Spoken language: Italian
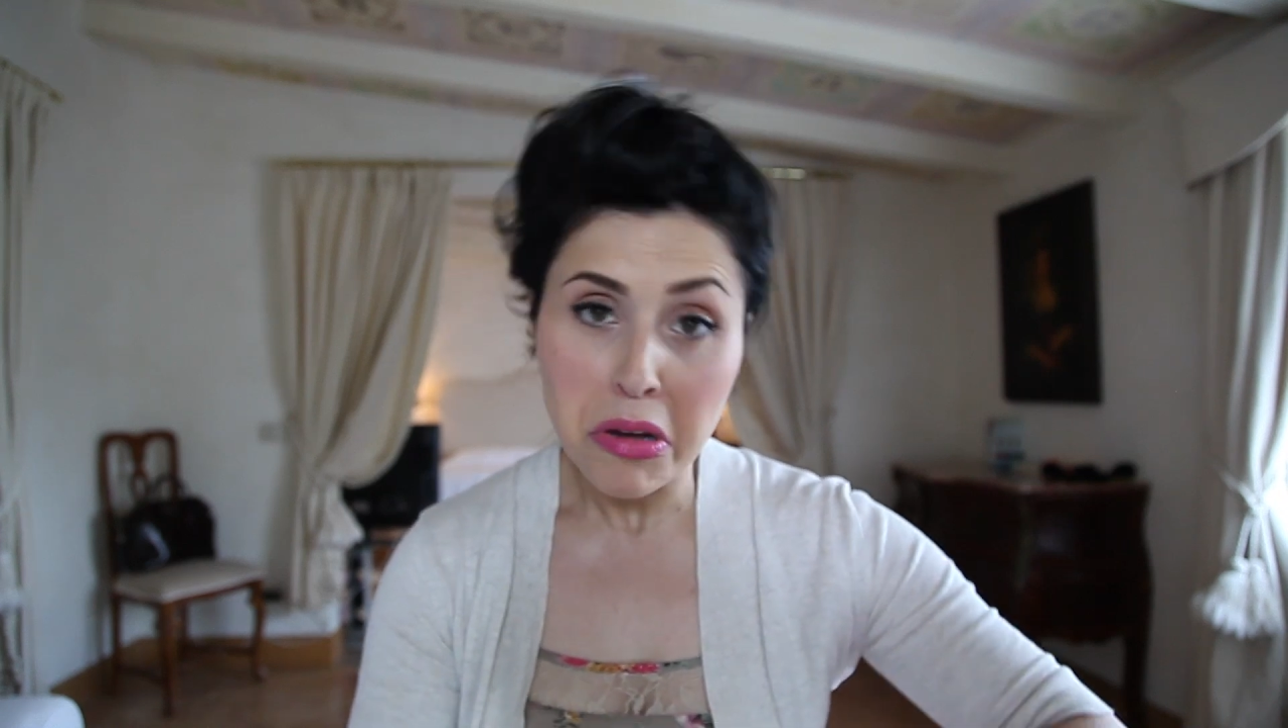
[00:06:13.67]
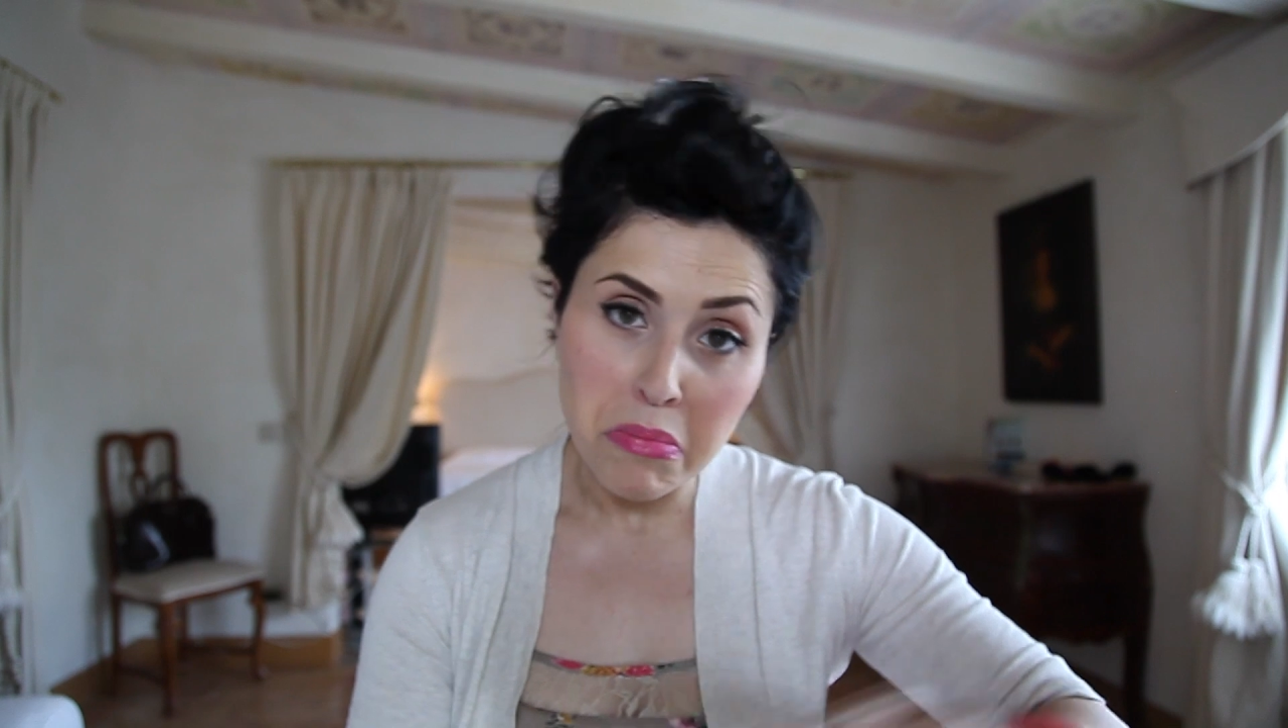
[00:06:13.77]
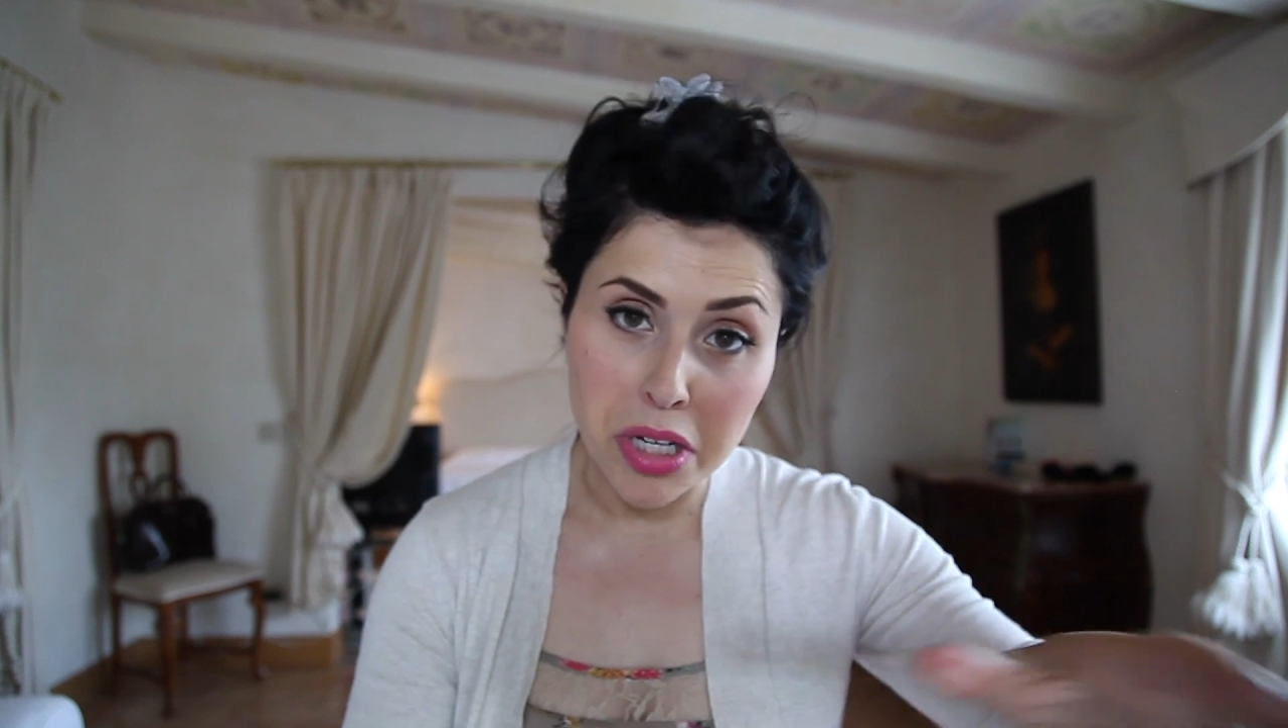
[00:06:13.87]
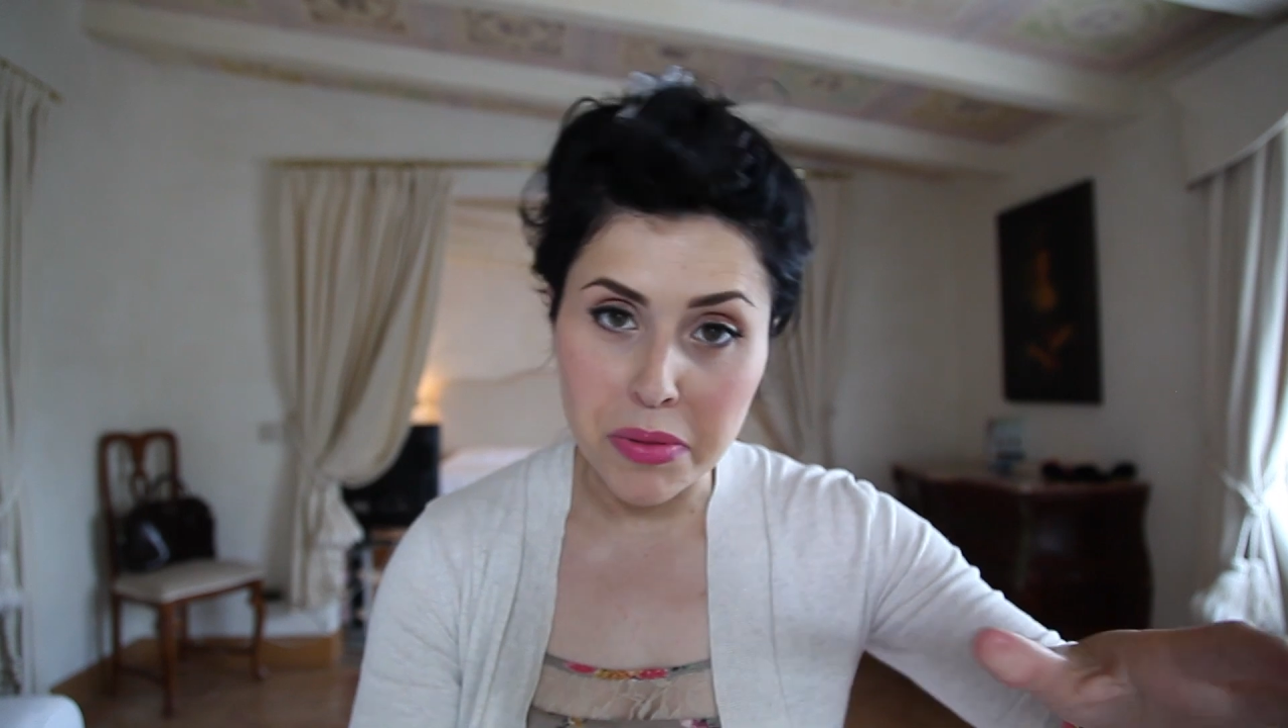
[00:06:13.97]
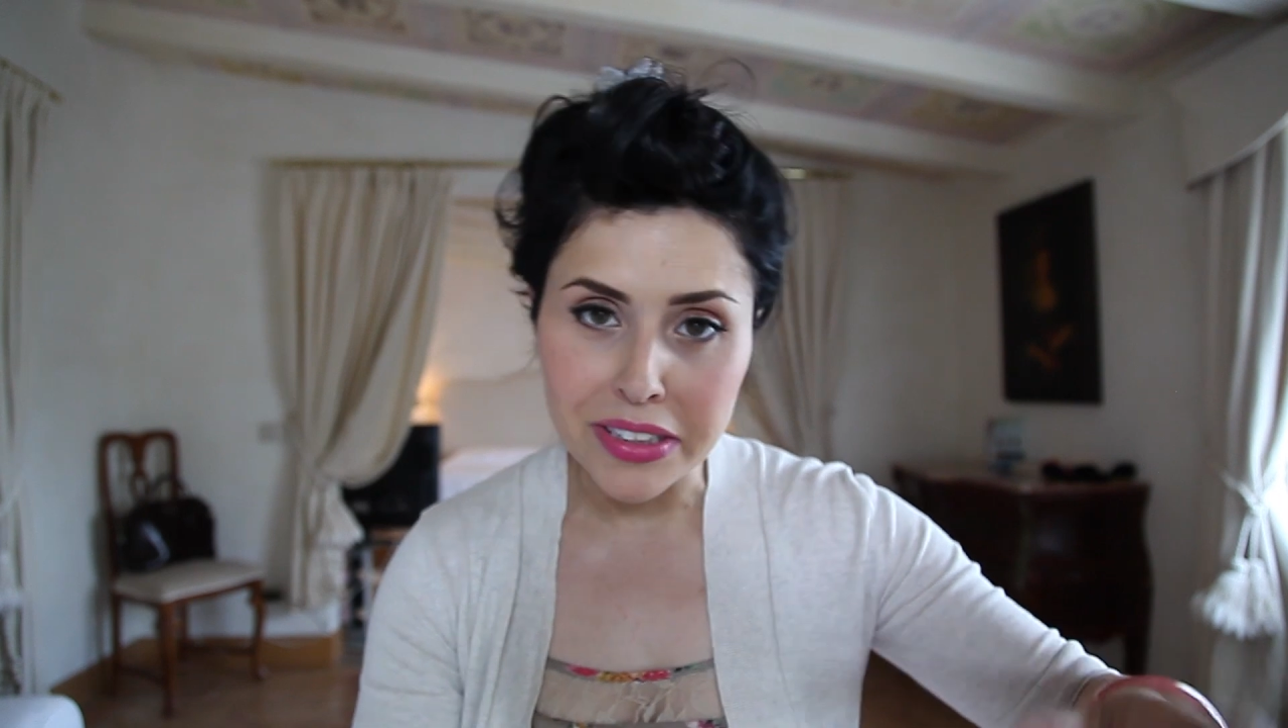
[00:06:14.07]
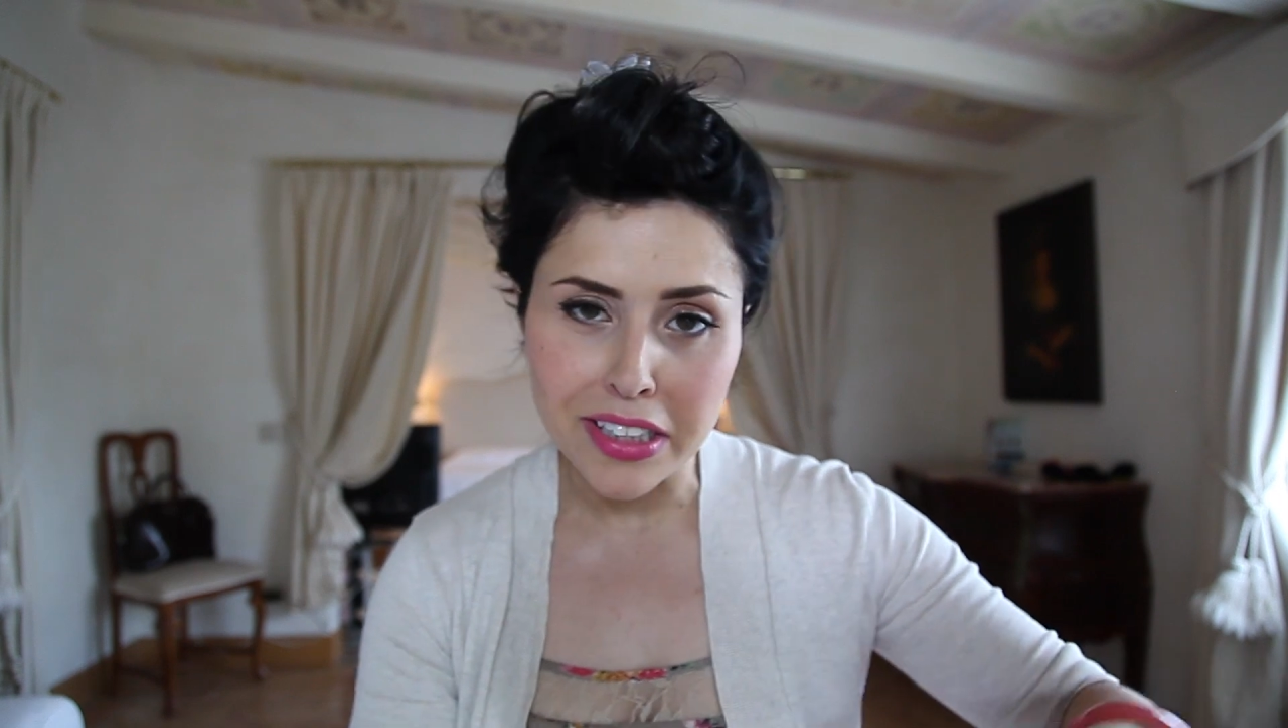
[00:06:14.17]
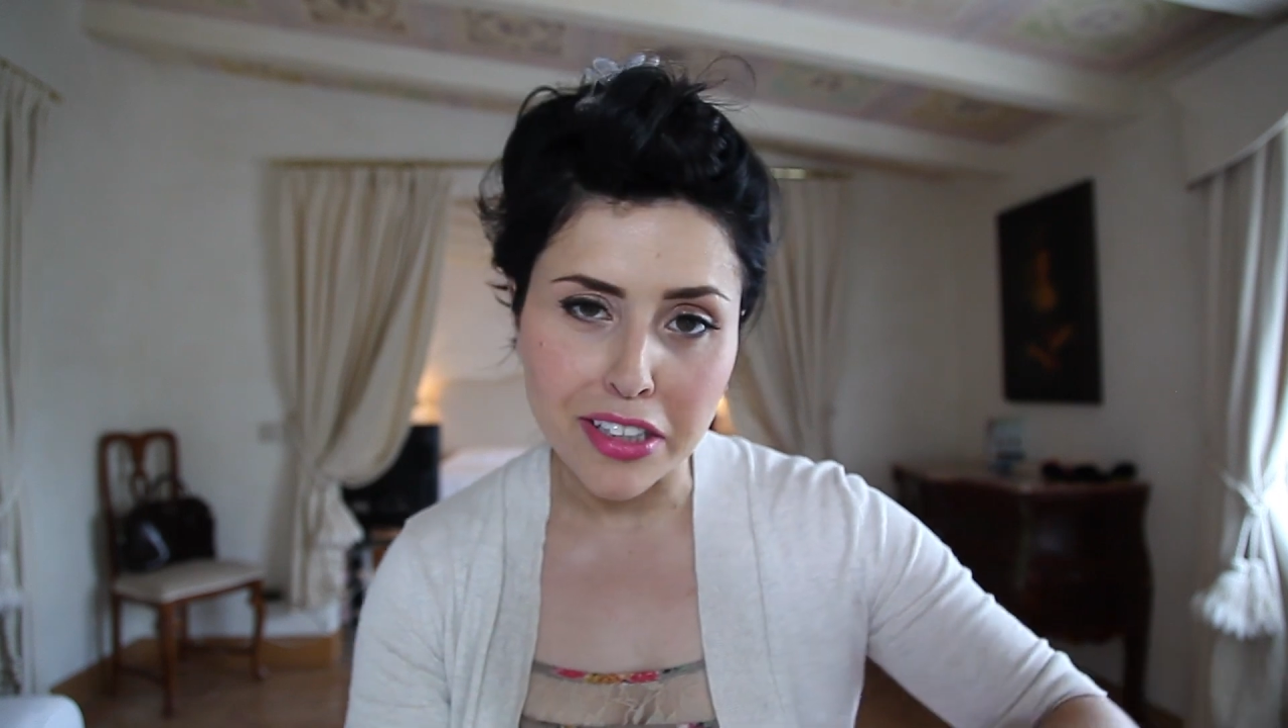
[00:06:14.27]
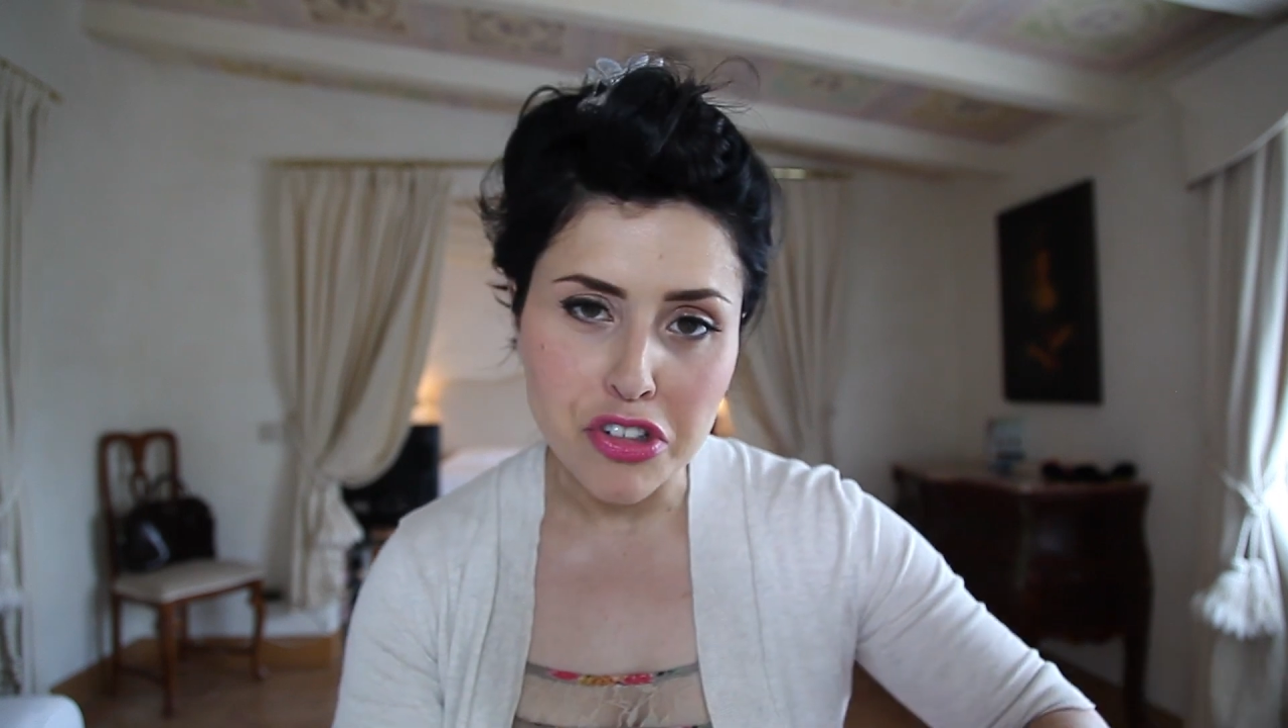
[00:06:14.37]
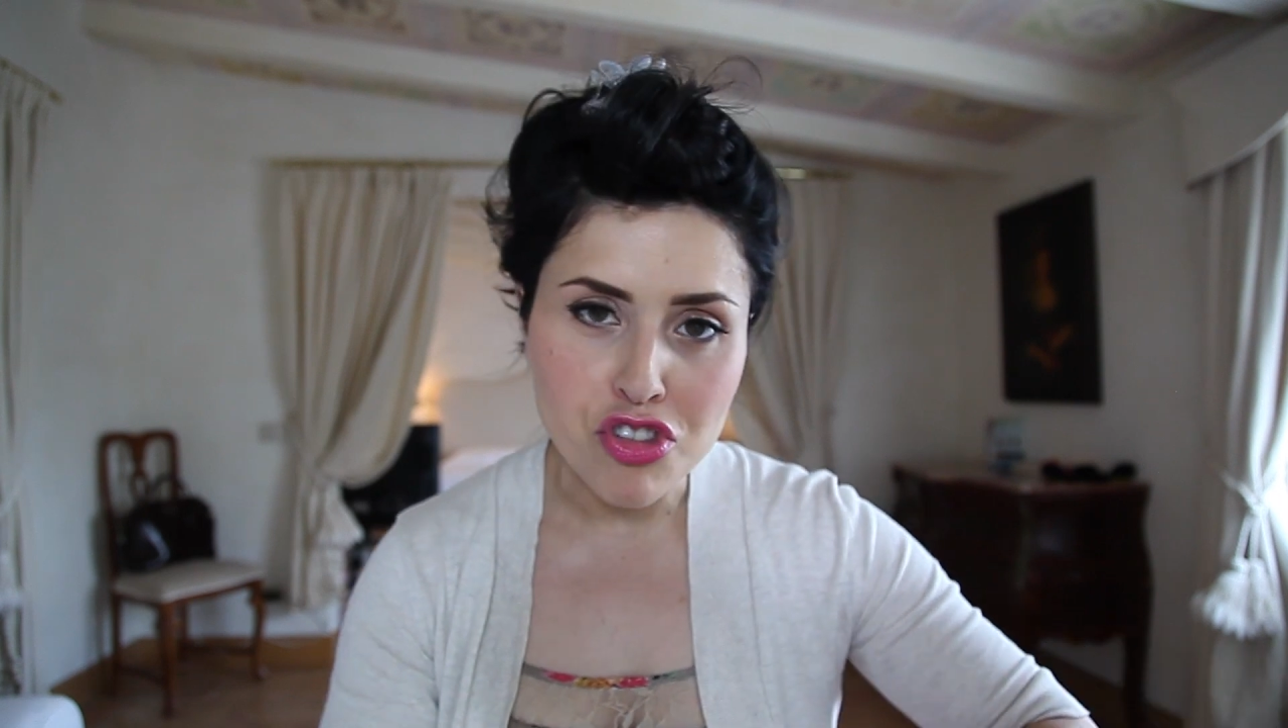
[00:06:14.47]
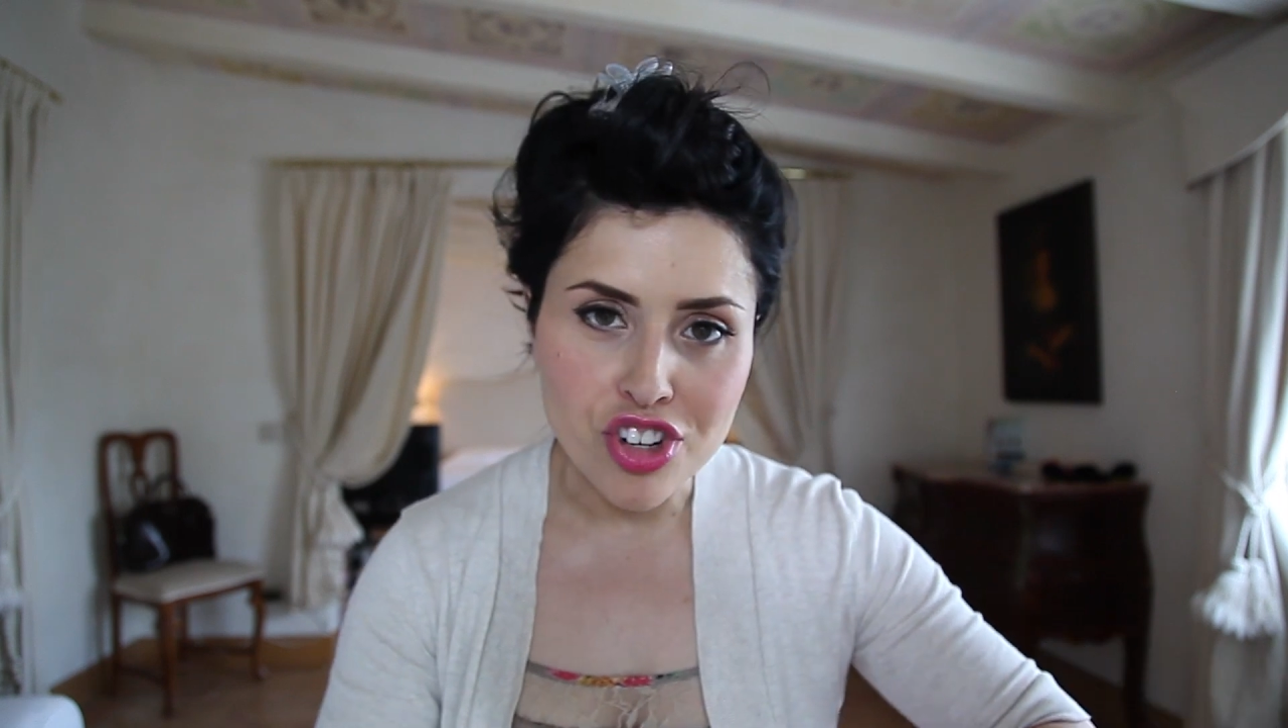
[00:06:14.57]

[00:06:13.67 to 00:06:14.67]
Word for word: me li mettete in